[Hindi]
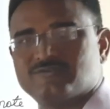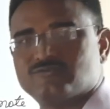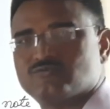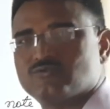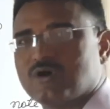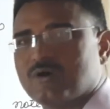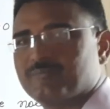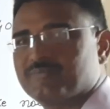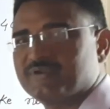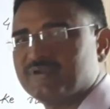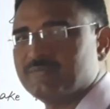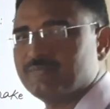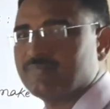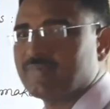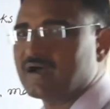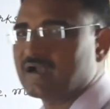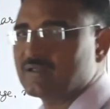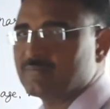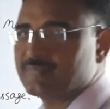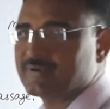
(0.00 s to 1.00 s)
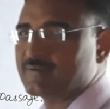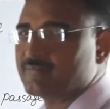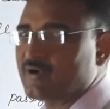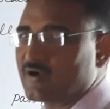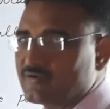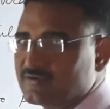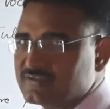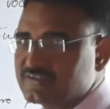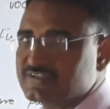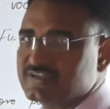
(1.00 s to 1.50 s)
जो आपने बाढ़
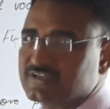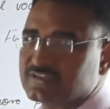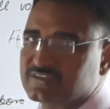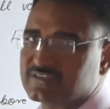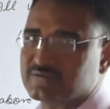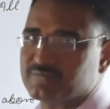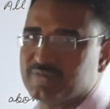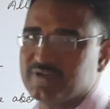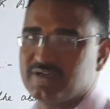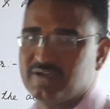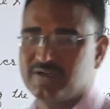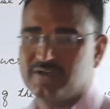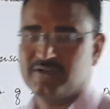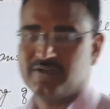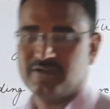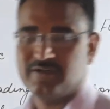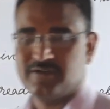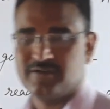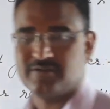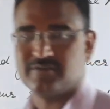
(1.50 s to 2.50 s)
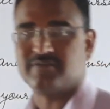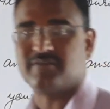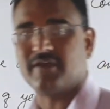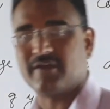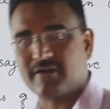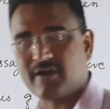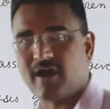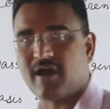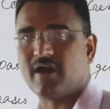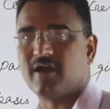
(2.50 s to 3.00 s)
प्रभावित क्षेत्र में
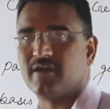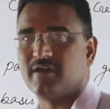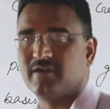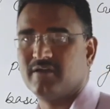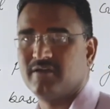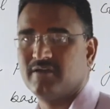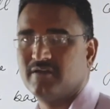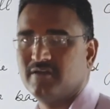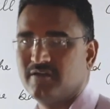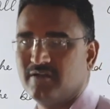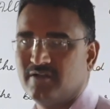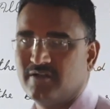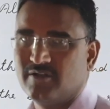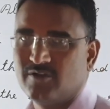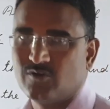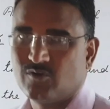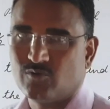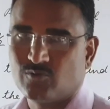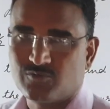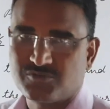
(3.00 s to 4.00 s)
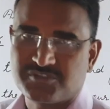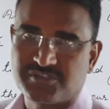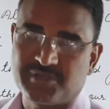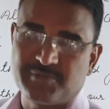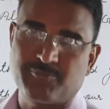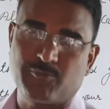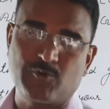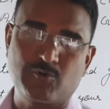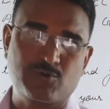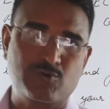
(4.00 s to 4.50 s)
देखा है उस
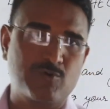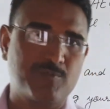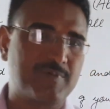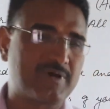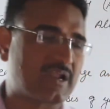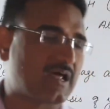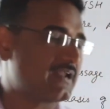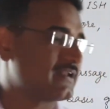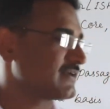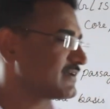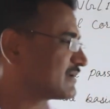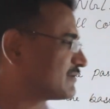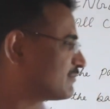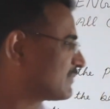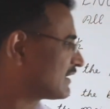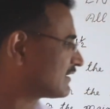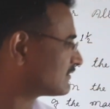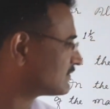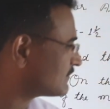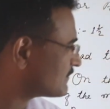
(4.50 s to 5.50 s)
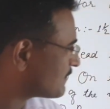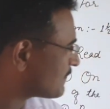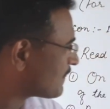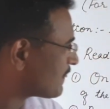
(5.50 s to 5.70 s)
रिपोर्ट को बनाने के बाद